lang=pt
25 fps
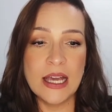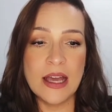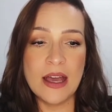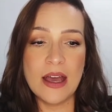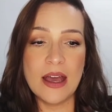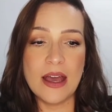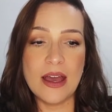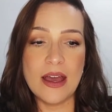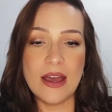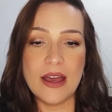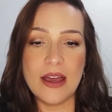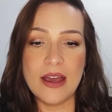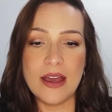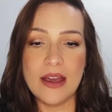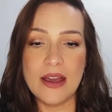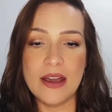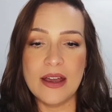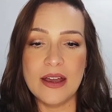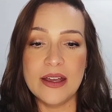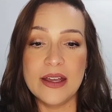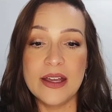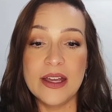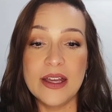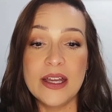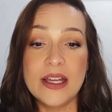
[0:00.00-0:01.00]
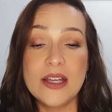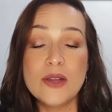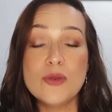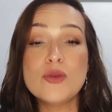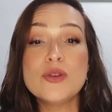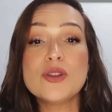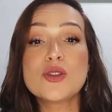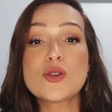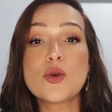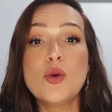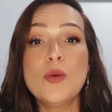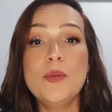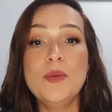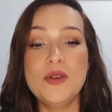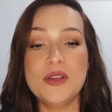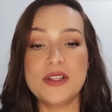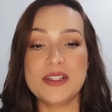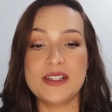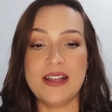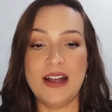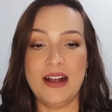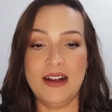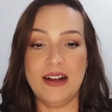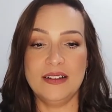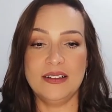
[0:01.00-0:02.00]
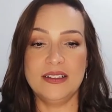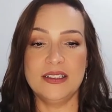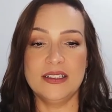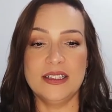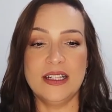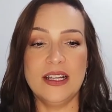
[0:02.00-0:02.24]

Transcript: É, o Scooby Starter, né?